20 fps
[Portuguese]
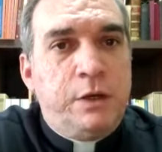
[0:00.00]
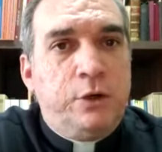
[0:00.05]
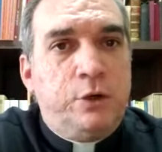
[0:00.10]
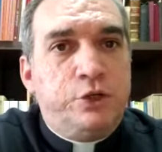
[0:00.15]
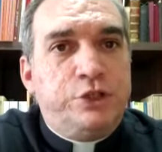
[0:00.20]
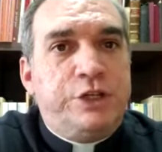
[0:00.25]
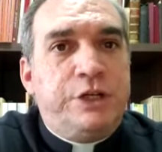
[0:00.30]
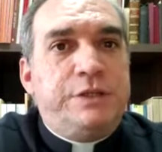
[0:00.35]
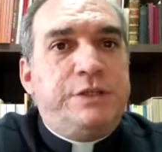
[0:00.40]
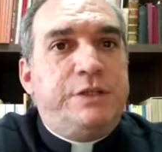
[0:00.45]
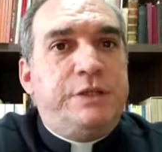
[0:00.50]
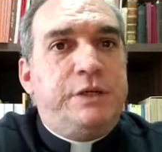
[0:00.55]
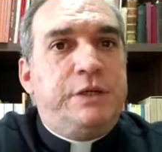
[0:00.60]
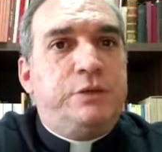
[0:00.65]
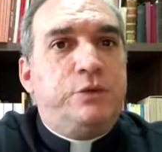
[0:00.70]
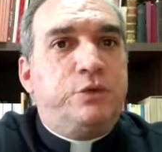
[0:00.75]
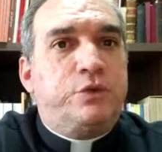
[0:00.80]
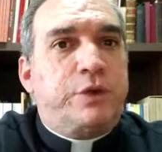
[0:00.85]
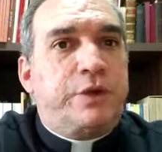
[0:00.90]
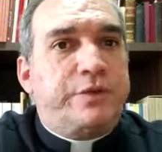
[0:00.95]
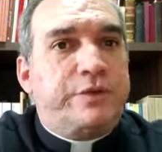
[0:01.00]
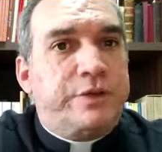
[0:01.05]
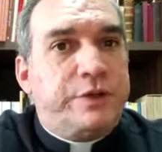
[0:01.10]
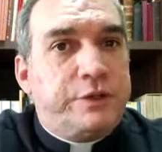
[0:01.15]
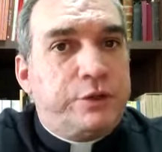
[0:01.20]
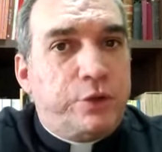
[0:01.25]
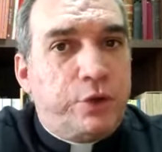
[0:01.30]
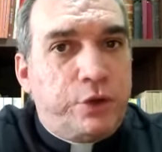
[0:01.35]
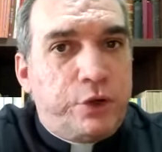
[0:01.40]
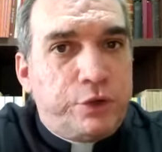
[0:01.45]
Hoje é dia do
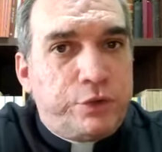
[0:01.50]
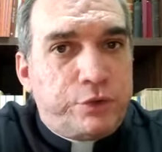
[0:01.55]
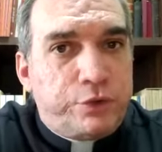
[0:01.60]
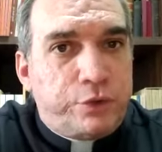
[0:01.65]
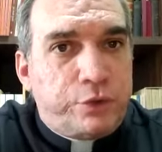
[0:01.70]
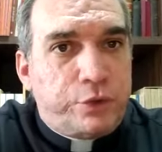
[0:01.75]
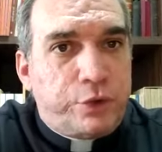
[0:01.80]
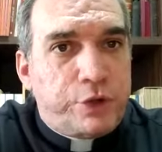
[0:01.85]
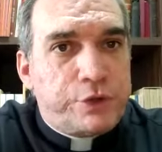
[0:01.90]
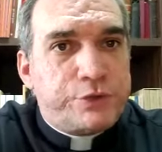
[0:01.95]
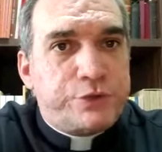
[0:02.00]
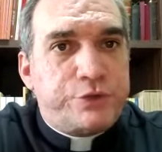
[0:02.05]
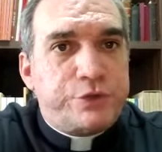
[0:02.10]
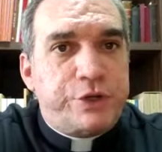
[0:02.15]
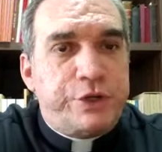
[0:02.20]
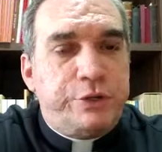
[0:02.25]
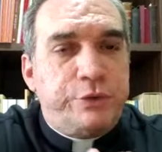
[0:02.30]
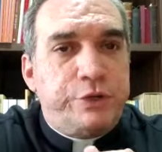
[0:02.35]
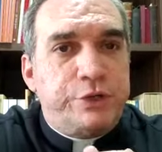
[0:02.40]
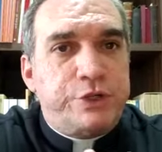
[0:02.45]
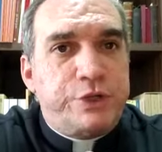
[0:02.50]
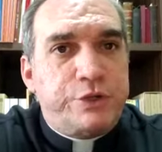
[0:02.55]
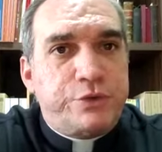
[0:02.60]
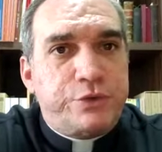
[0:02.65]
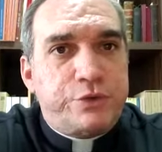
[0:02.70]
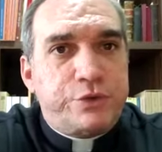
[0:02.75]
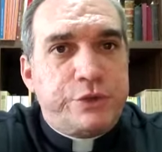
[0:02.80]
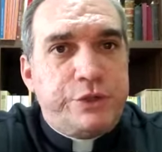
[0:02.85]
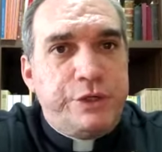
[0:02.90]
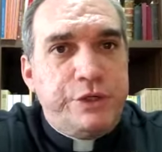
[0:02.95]
sacerdócio. Nosso Senhor
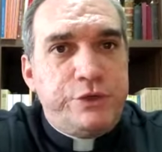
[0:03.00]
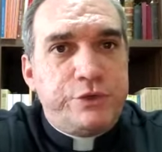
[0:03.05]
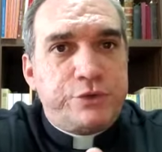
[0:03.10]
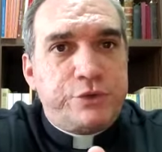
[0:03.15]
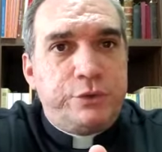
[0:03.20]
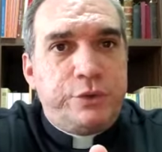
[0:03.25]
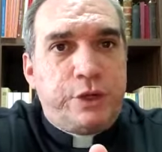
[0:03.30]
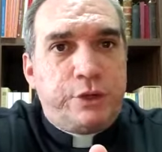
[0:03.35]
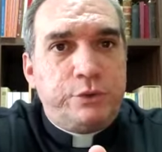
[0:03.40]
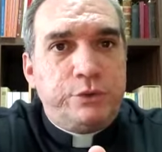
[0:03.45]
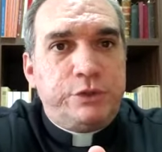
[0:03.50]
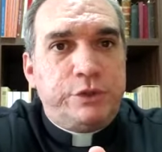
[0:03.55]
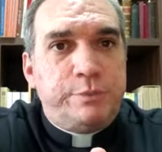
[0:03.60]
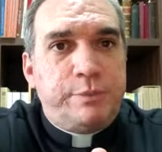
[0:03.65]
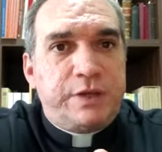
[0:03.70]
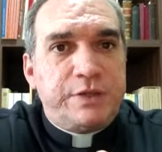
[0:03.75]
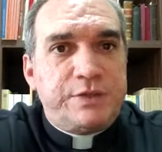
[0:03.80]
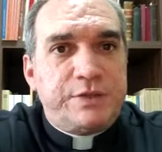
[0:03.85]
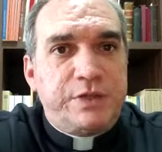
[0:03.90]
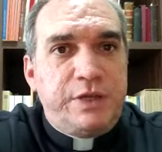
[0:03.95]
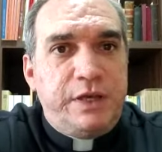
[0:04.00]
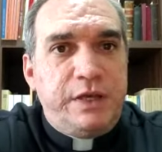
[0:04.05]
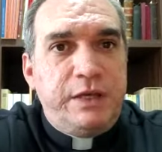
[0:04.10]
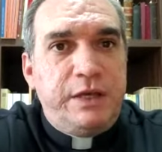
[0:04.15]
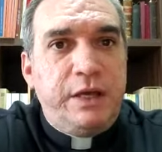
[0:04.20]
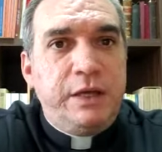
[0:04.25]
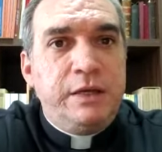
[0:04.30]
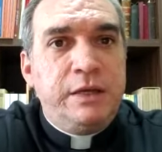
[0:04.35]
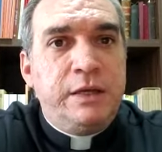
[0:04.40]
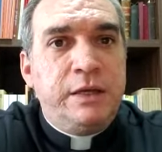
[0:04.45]
Jesus Cristo, na última
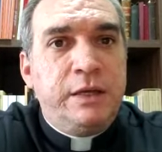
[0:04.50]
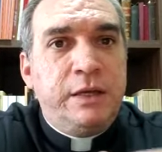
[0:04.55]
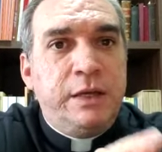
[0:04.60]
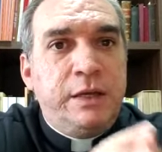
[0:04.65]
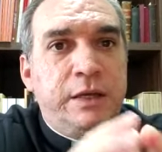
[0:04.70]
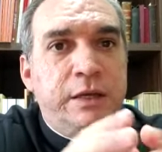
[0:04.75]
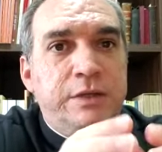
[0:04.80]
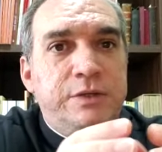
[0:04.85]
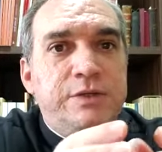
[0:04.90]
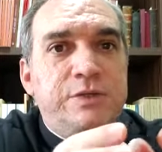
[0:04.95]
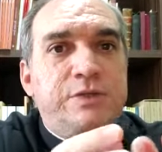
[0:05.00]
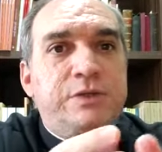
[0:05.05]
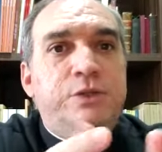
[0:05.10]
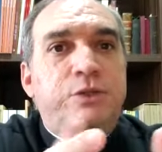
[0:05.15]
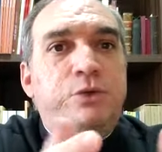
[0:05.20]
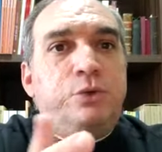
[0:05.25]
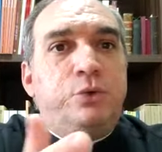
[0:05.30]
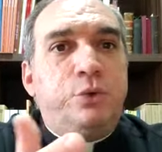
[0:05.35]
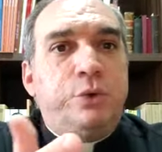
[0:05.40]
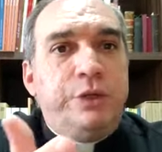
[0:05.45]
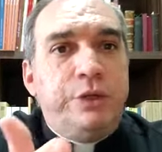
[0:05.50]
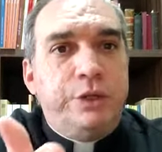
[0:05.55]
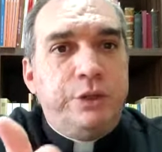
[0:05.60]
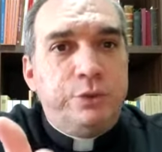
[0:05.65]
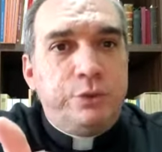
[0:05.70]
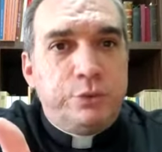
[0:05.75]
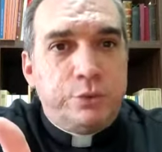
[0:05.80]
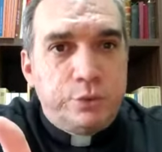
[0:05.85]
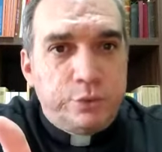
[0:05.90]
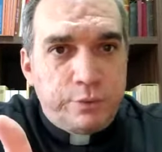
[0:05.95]
ceia,
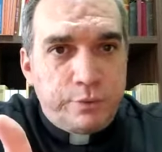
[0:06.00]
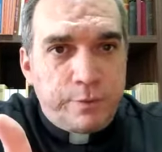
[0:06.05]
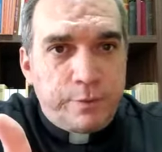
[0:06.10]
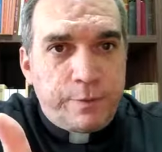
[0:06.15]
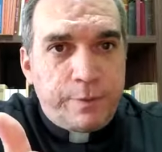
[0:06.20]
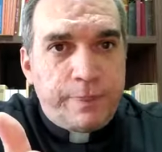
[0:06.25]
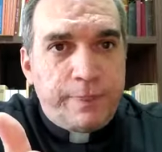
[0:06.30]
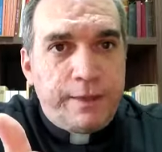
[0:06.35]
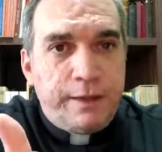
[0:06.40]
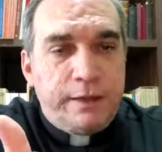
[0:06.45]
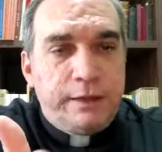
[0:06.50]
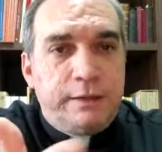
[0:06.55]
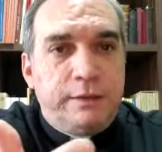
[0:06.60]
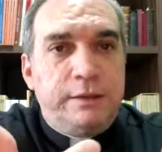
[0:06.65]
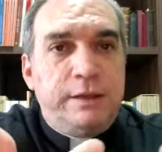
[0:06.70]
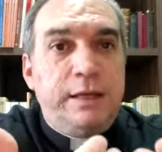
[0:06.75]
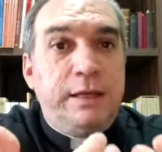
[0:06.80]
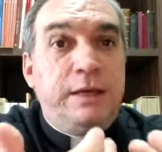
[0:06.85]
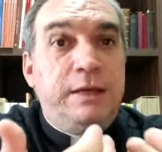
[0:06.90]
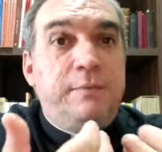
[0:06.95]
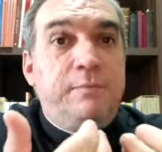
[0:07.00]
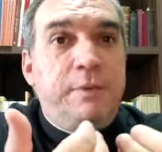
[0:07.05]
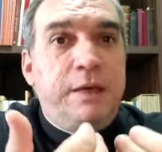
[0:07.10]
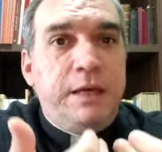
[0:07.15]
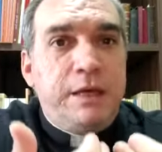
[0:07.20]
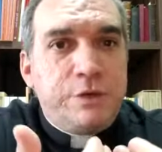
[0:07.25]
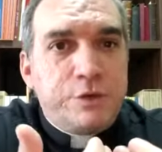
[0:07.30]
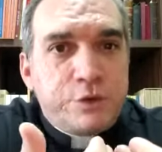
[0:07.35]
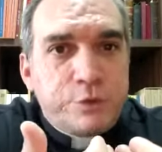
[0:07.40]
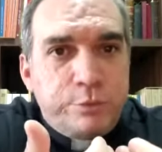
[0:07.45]
instituiu nele
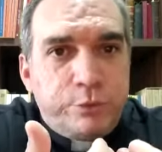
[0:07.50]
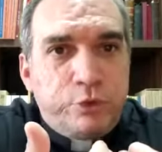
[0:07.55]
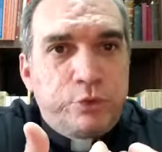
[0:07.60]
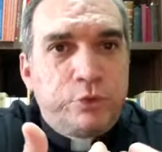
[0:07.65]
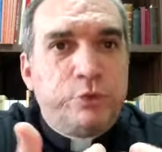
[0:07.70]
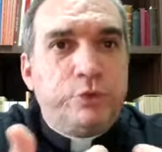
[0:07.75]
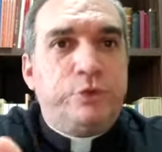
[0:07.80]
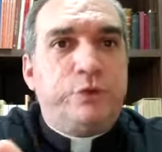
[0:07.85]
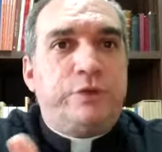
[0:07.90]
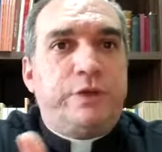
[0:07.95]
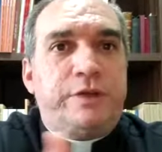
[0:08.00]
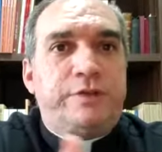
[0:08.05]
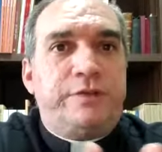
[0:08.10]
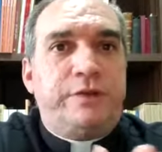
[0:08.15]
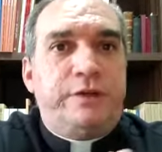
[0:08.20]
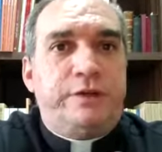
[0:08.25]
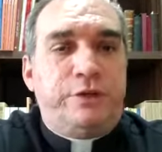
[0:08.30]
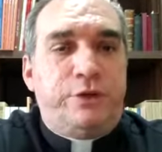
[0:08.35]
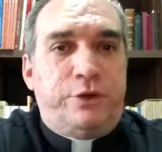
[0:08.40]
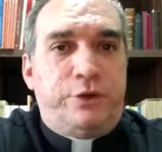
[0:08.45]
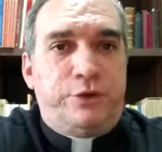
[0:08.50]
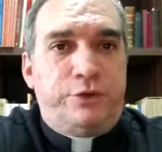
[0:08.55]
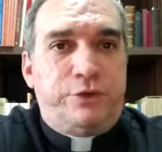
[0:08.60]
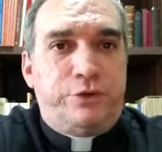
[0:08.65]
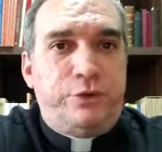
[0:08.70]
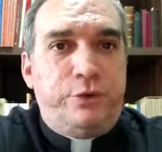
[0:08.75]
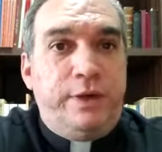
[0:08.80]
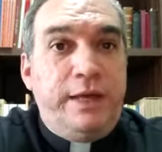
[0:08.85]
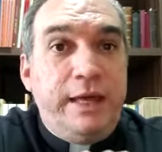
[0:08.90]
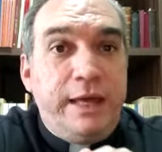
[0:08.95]
mesmo o sacerdócio.